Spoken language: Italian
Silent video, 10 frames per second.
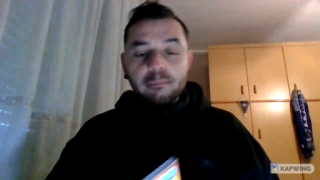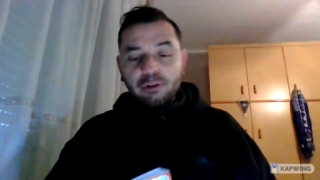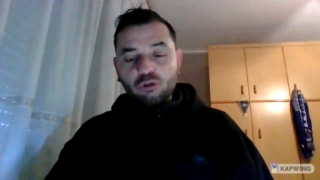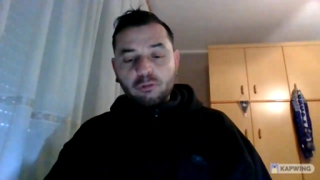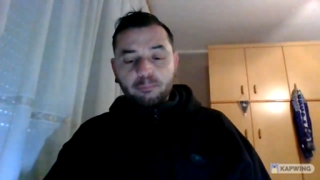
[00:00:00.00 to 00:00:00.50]

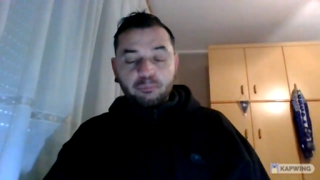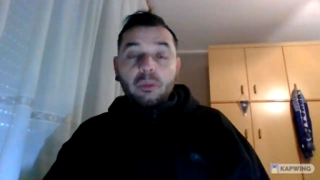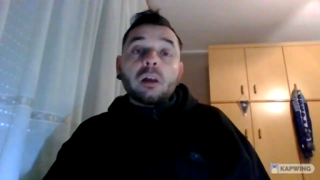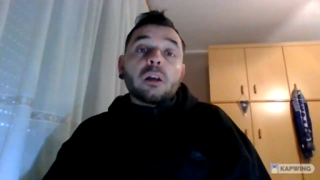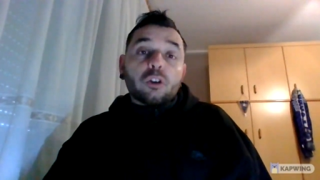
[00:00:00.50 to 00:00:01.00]
per cui
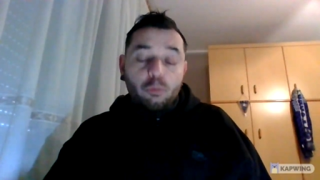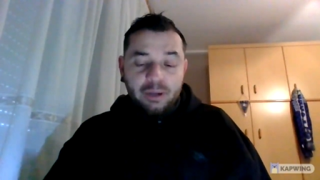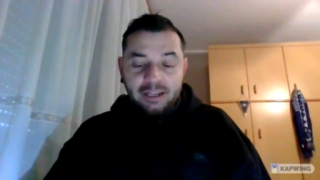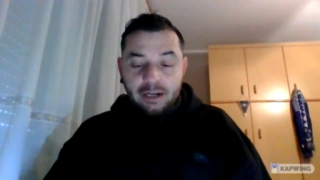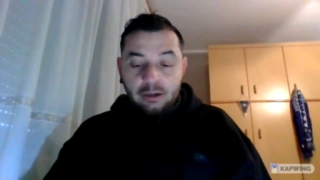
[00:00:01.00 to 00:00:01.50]

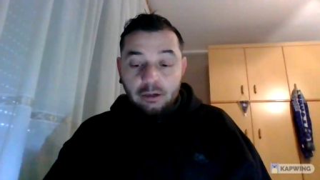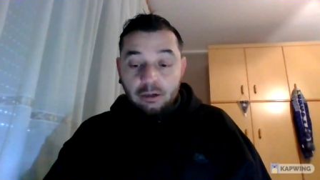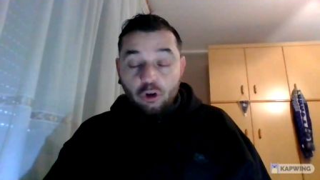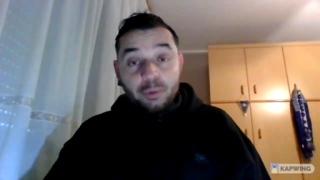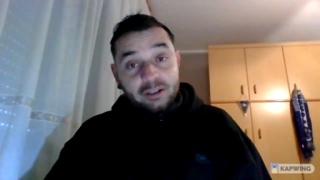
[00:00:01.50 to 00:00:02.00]
Coperina,
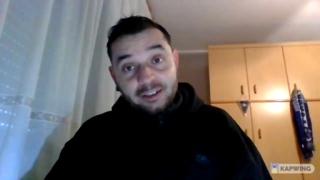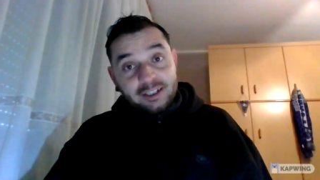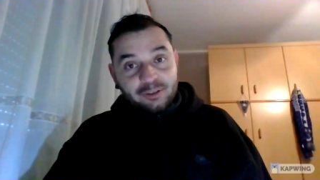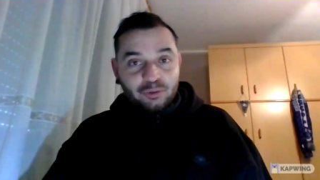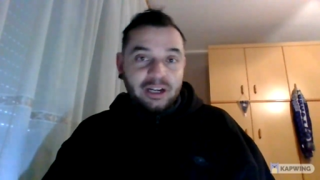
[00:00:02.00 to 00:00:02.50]
eh,
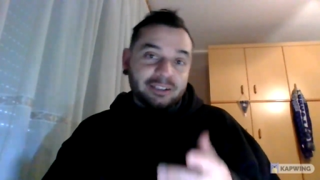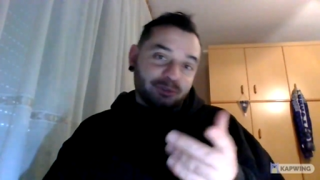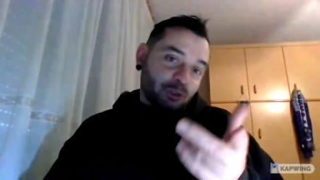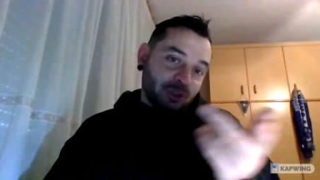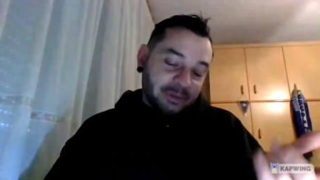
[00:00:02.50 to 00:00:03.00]
copertina,
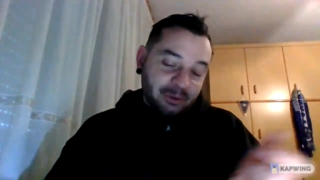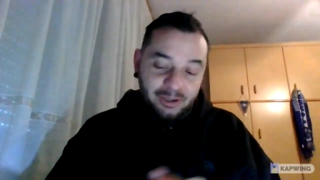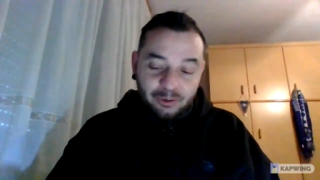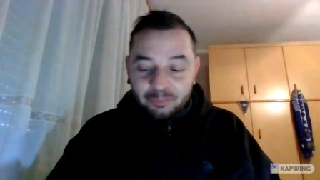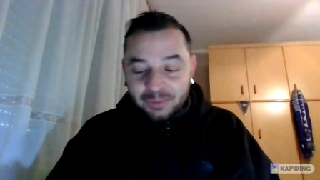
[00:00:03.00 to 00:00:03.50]
scusate, gioco di
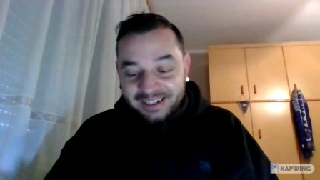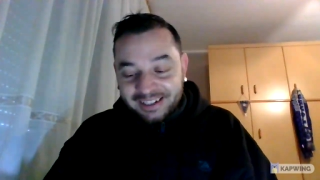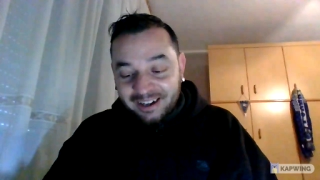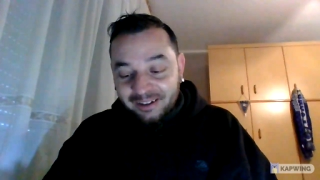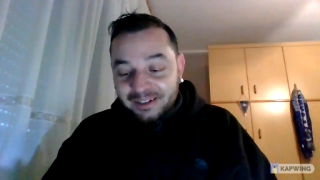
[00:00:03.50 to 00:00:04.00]
parole con
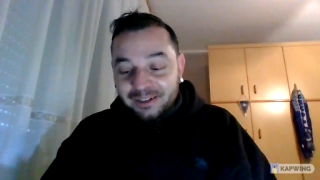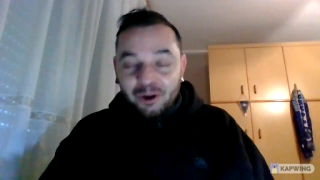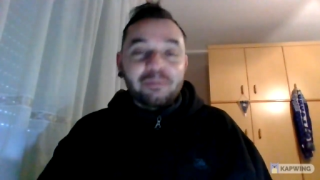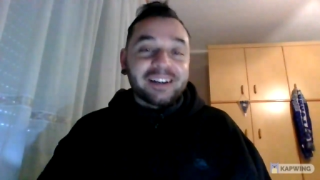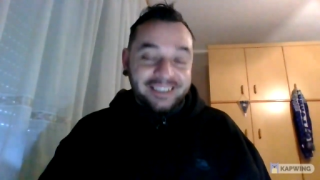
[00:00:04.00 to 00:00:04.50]
perina.
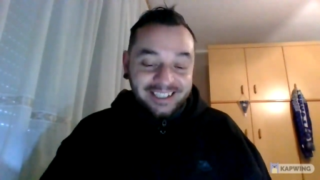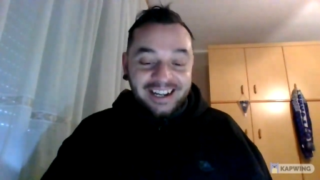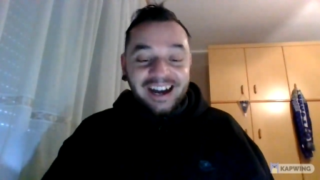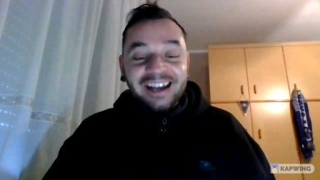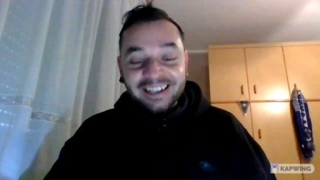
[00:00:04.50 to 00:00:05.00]
Copertina,